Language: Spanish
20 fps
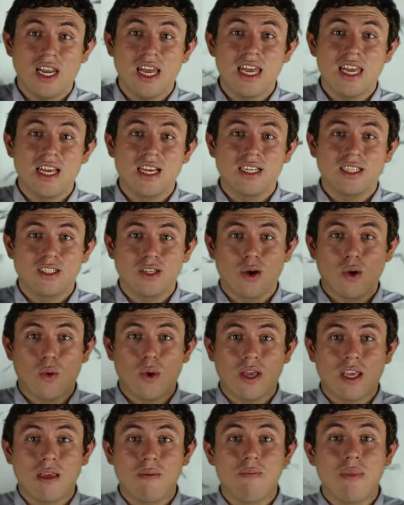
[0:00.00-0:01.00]
reyes
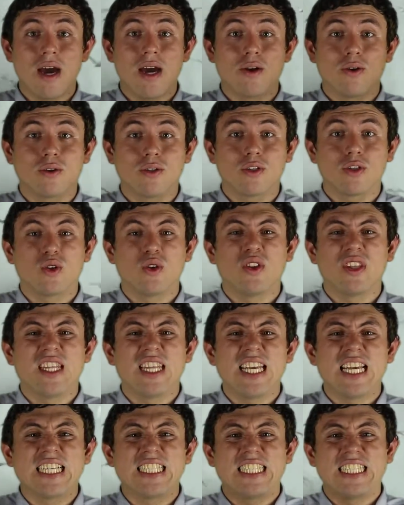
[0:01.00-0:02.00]
lo equiparon
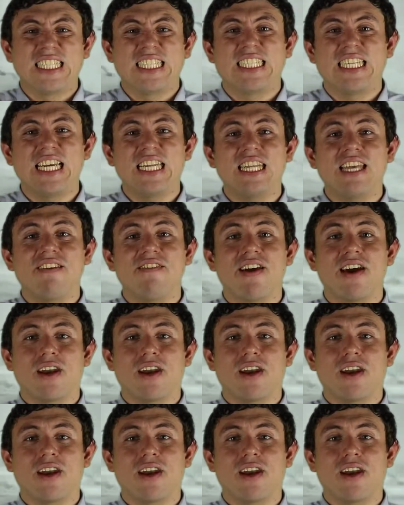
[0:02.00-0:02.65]
con 17